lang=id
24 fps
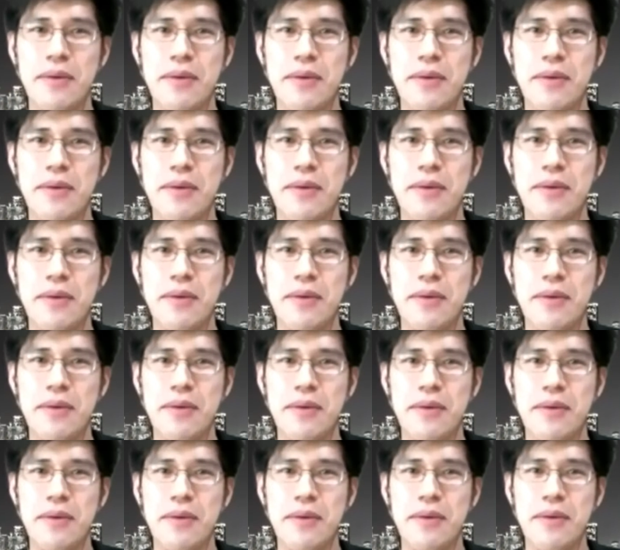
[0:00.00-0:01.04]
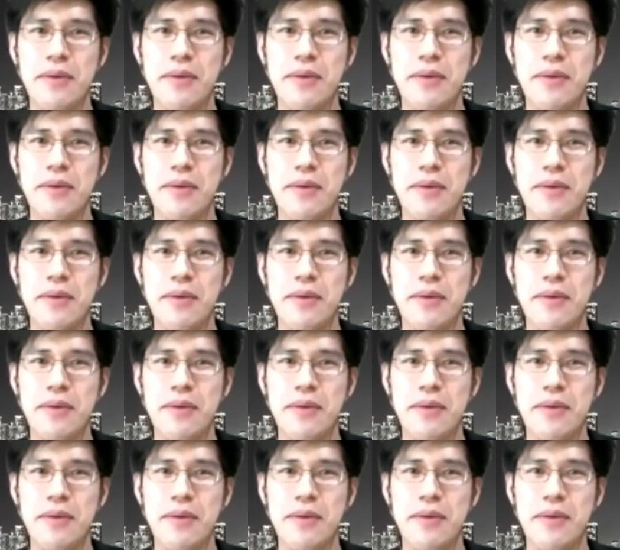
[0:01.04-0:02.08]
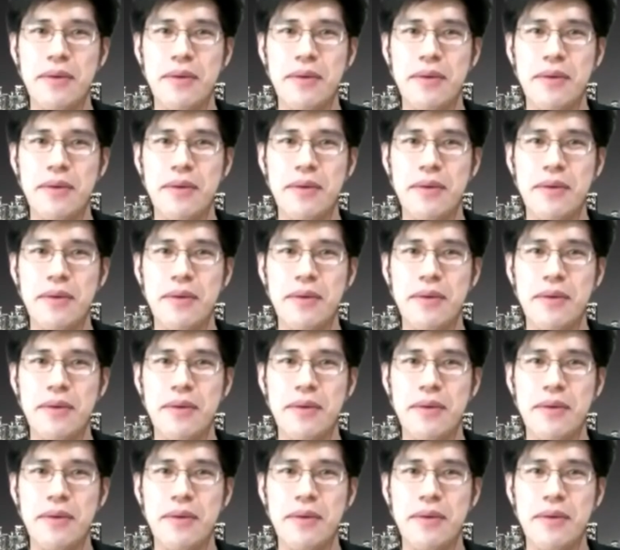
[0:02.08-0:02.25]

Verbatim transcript: Pada malam hari ini terima kasih sekali